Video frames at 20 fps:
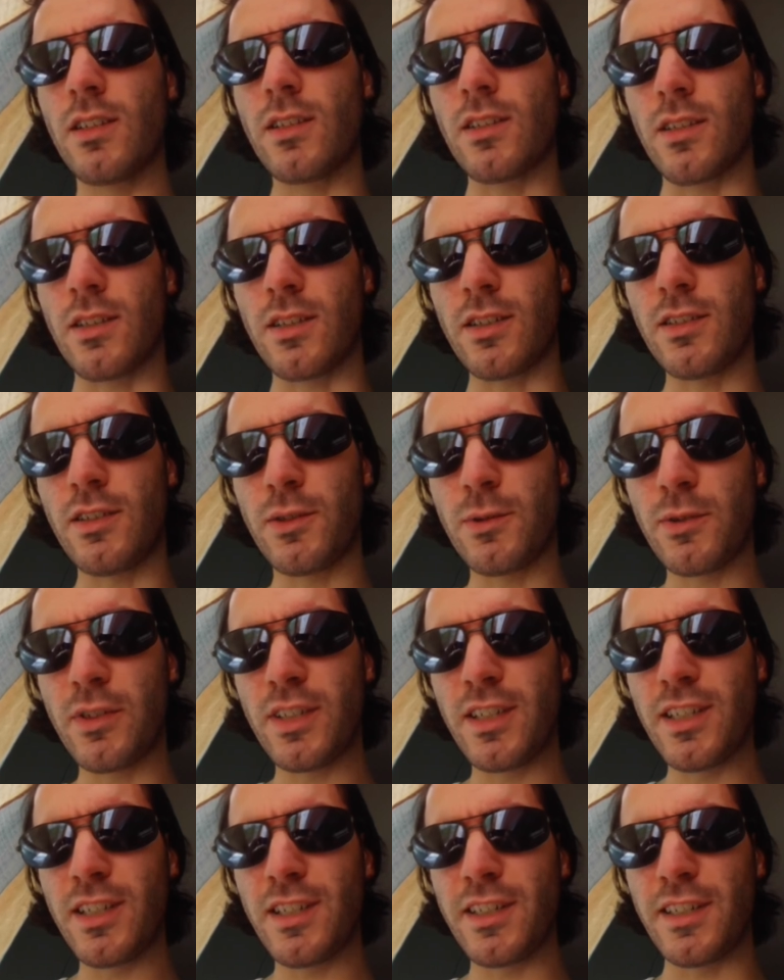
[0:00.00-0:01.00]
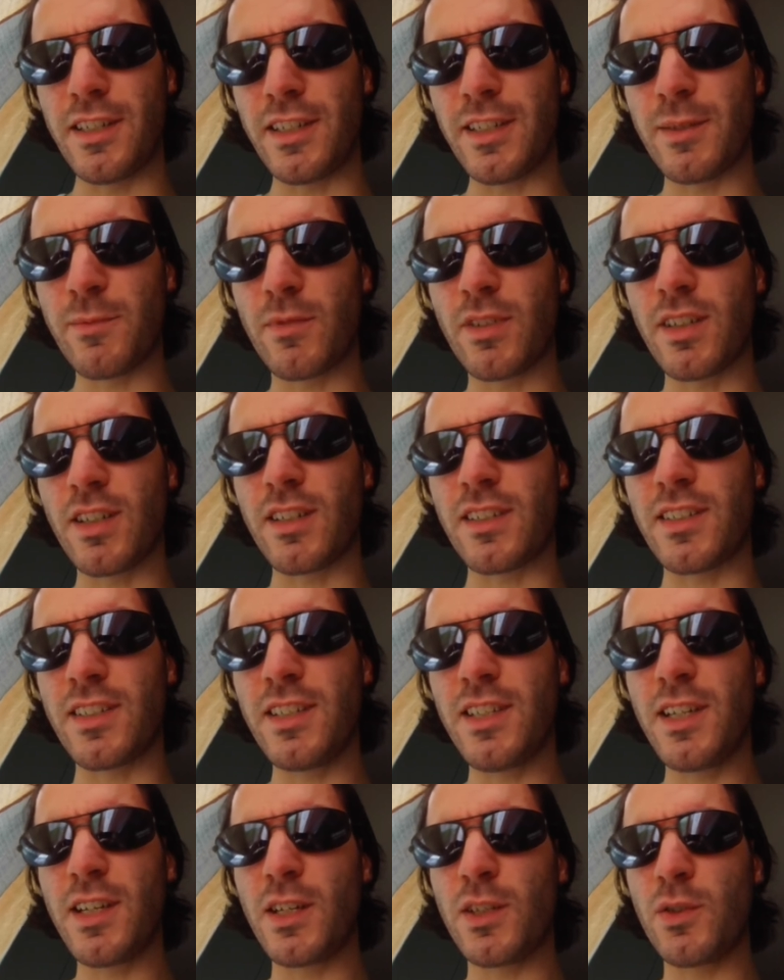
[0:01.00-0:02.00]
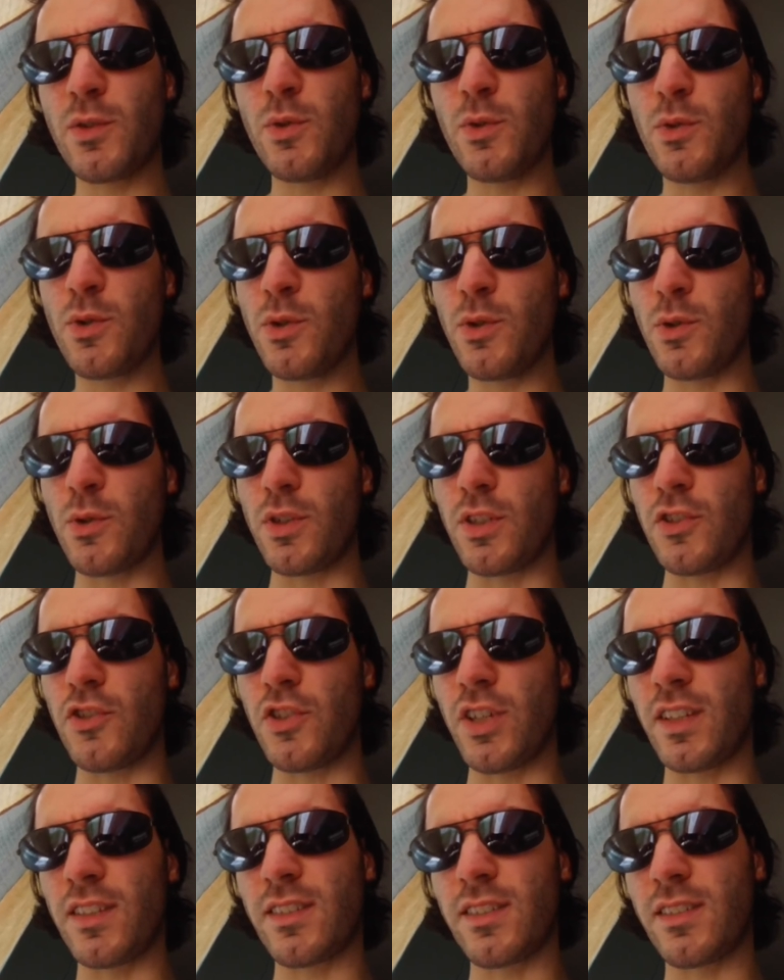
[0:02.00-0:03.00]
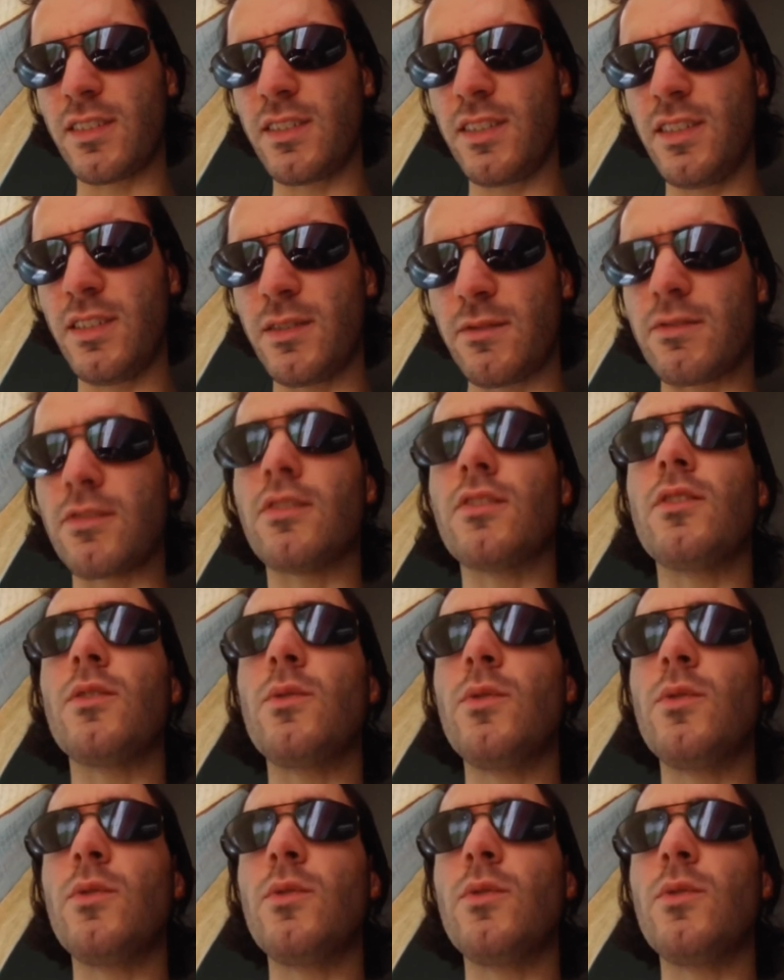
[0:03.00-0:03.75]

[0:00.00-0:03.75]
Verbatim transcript: Anyway, as he and you all just see from the